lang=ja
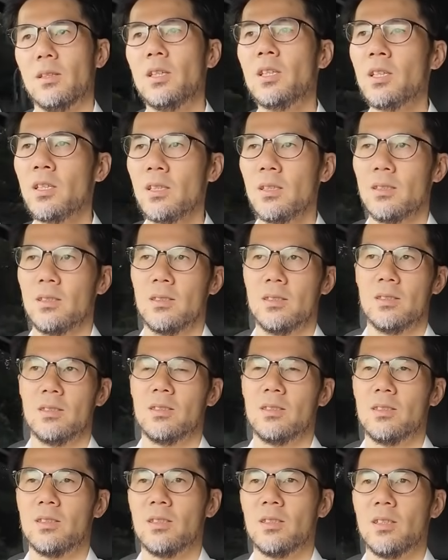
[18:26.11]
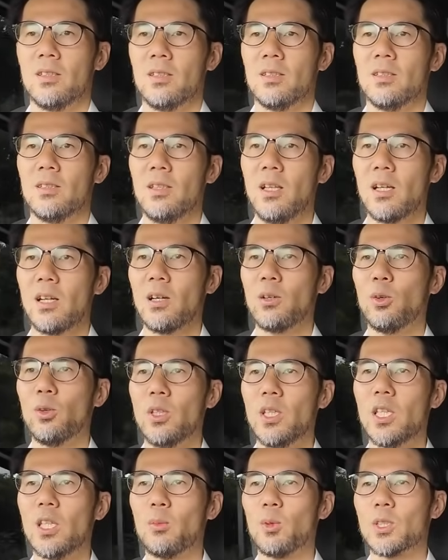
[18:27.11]
になんかこ
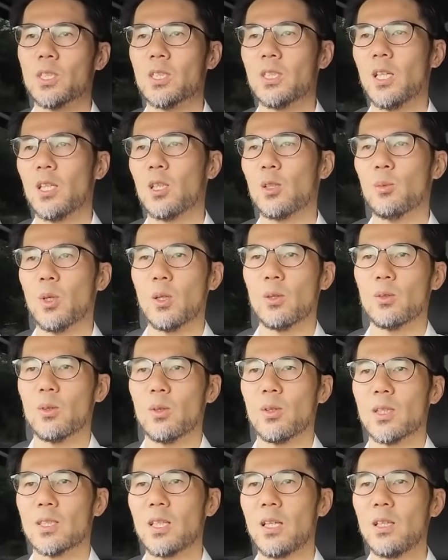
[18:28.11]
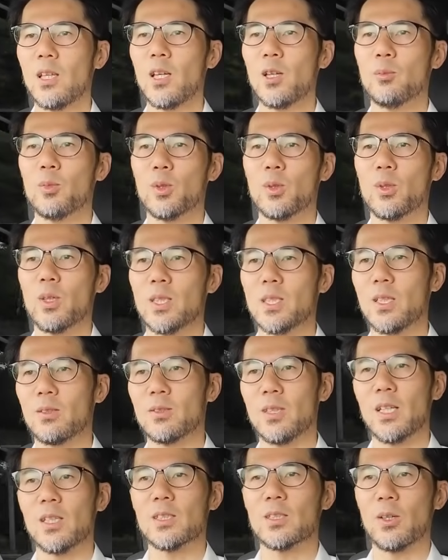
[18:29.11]
ういい気持ちになってもらうというか最低限ぶっ壊した
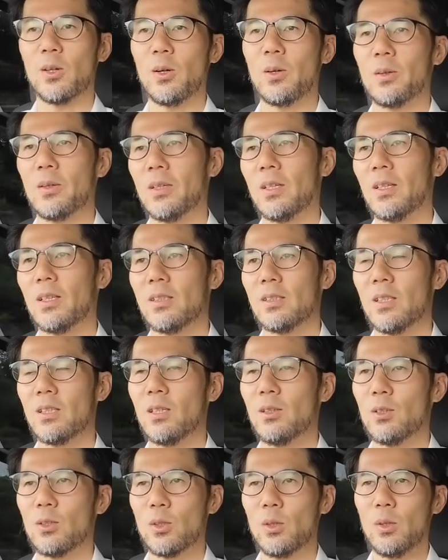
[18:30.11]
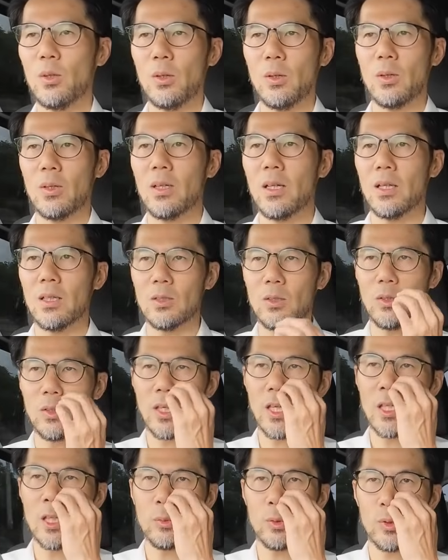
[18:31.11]
くないでしょってなるとあの
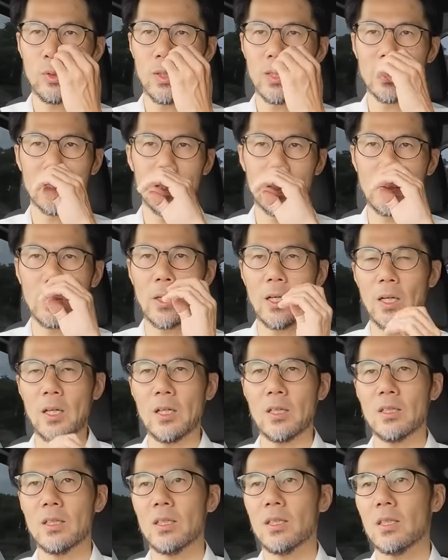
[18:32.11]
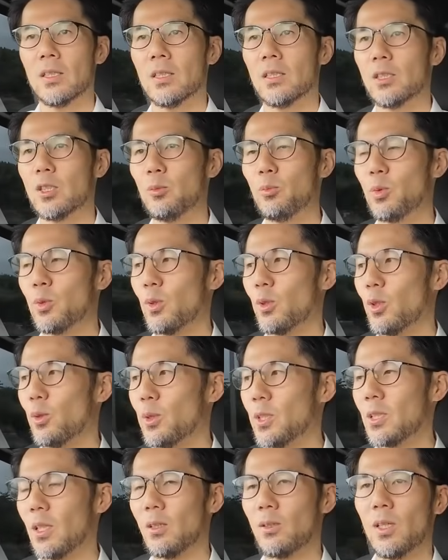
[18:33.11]
ケーキぶっ壊したりとか新婦のお
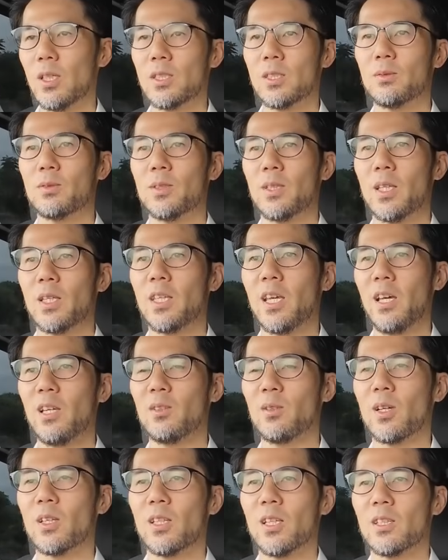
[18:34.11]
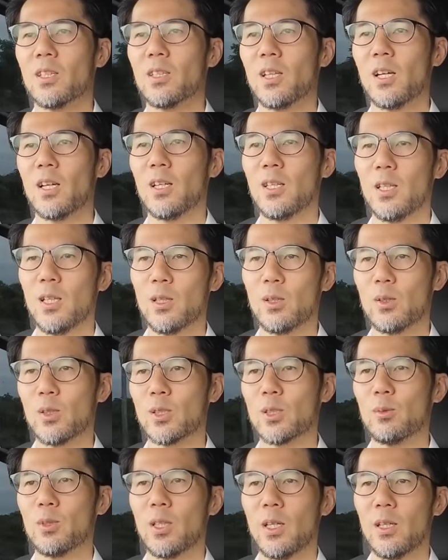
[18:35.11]
嫁さんの足踏んでギャーとかなって泣かれたりと
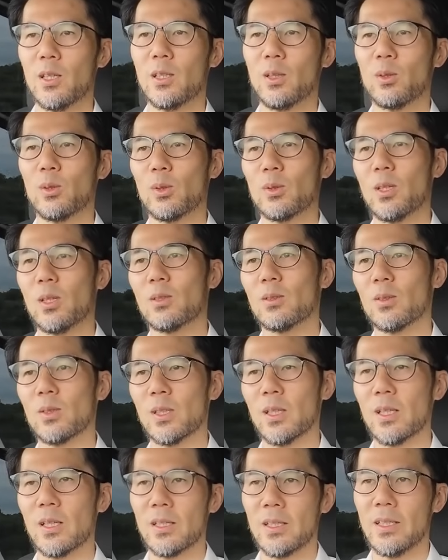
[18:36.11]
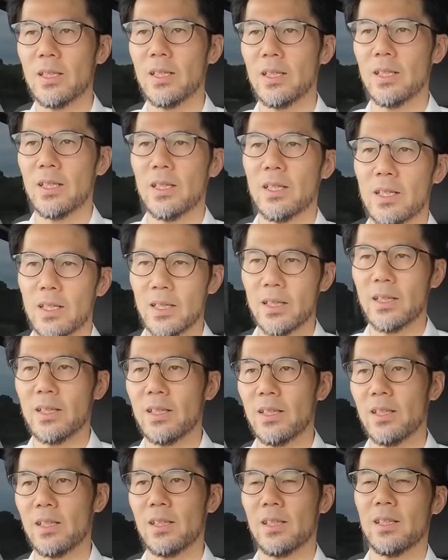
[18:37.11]
かしても大変なことになるので、
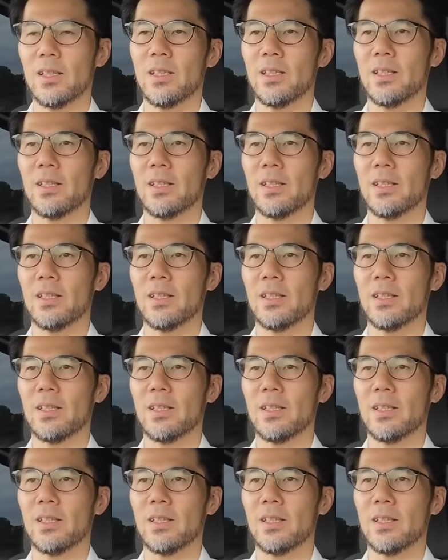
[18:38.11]
えー